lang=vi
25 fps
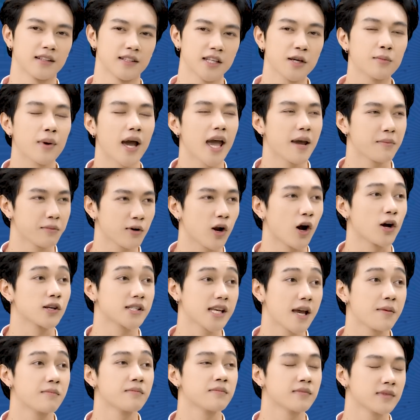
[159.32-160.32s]
nhưng mà em có
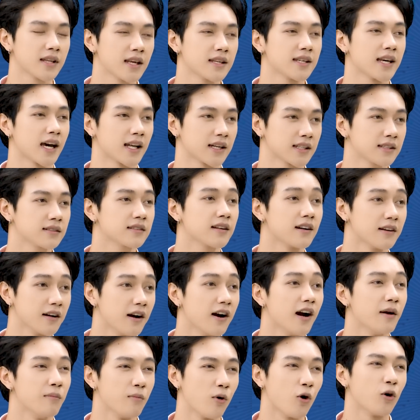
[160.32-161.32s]
xem tin nhắn từng
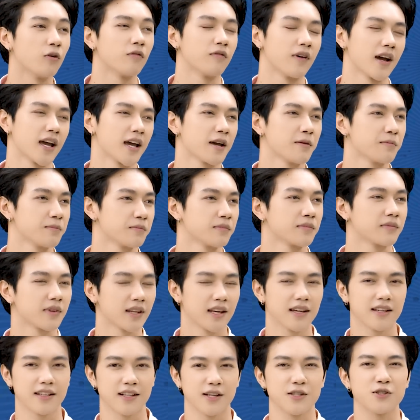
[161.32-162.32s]
người một và em
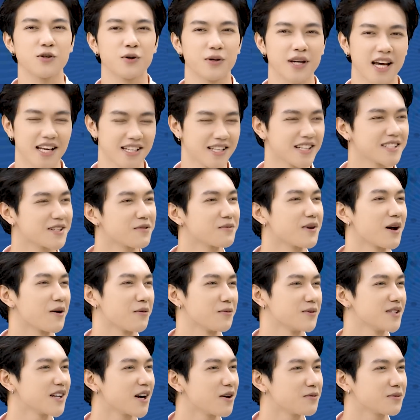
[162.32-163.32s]
nói chung là đánh giữ trong
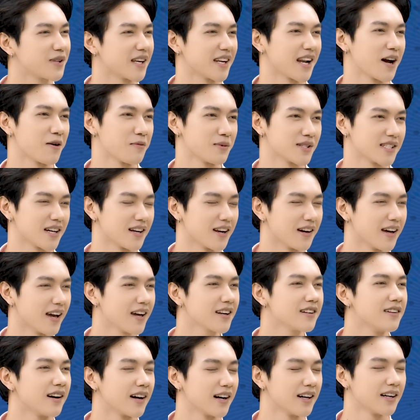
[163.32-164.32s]
lòng chứ không thể nào mà trả lời
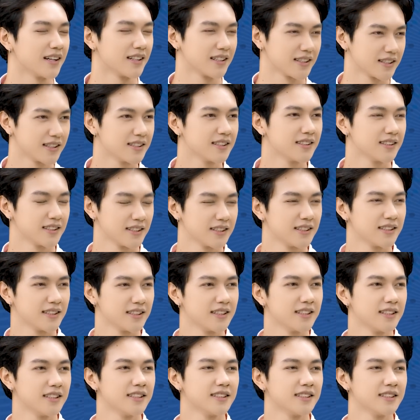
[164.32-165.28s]
hết được ạ. À,